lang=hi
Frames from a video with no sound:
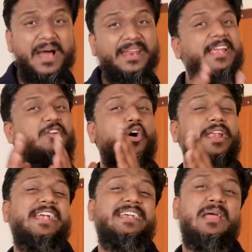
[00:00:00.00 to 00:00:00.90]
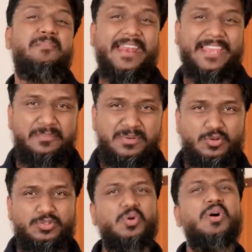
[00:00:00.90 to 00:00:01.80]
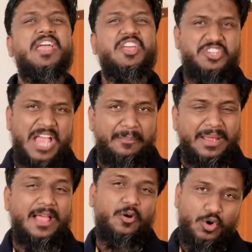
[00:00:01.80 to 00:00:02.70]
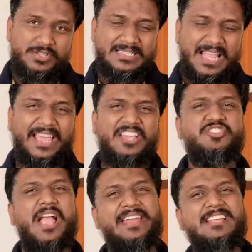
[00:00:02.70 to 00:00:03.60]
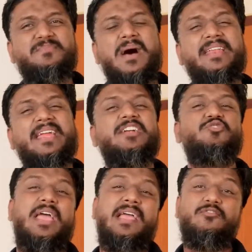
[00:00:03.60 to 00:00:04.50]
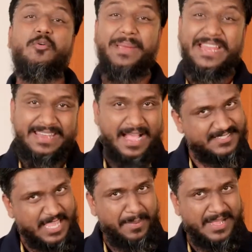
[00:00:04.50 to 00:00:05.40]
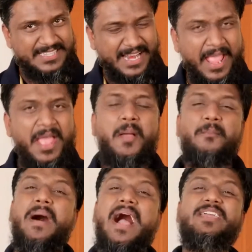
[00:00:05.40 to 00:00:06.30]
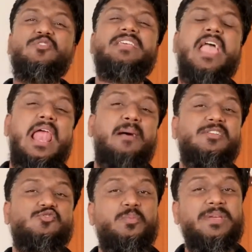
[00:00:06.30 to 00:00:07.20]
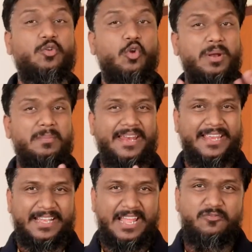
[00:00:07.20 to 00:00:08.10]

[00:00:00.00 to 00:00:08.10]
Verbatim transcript: मार्केट और इंडियन मार्केट भी दोस्तों शामिल है हो सकता है कि चाइनीज मार्केट जो है वो बीट डांस के पास ही रहे बाकी उसके अलावा जो भी ग्लोबल मार्केट है